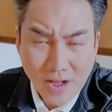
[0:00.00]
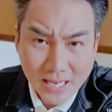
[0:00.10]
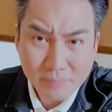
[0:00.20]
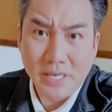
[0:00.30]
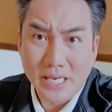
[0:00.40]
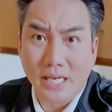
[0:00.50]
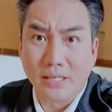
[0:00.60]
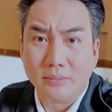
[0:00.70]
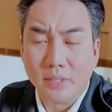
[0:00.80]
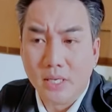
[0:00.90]
คุณฟ้ายังเป็นเด็
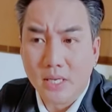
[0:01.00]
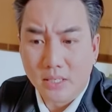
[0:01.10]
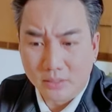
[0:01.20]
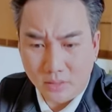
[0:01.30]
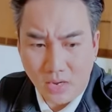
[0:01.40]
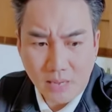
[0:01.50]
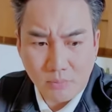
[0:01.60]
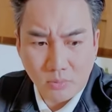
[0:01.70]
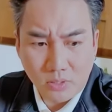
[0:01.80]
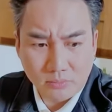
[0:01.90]
กตอนแรกผ
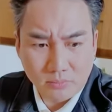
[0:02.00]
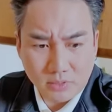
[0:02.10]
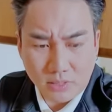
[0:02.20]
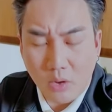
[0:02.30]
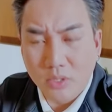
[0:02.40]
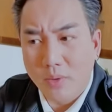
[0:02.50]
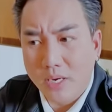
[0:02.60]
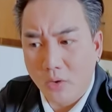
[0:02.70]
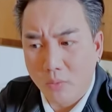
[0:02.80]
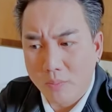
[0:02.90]
มก็เข้าใจว่า
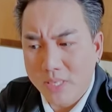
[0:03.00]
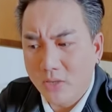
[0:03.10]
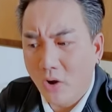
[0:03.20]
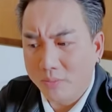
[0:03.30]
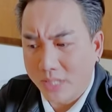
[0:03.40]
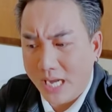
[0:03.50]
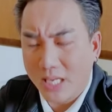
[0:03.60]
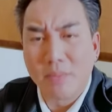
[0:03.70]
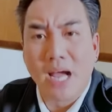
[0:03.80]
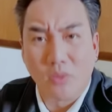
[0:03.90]
เขาไม่ชอบสไตล์การ
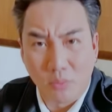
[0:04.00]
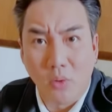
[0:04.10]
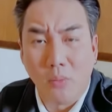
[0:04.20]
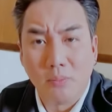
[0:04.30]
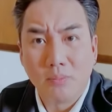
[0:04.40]
ทำงานของผม